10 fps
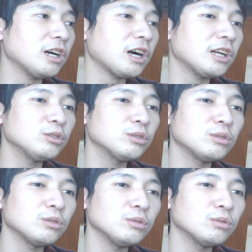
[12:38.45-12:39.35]
加入
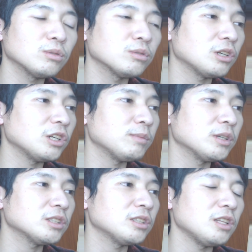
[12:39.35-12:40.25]
するということでござい
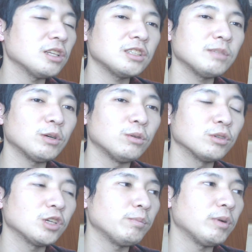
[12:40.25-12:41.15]
ましてですね、まあ、
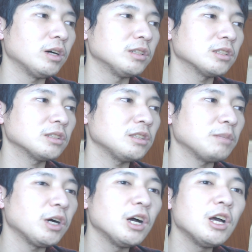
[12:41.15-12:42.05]
ゴールキーパーですね、まあ、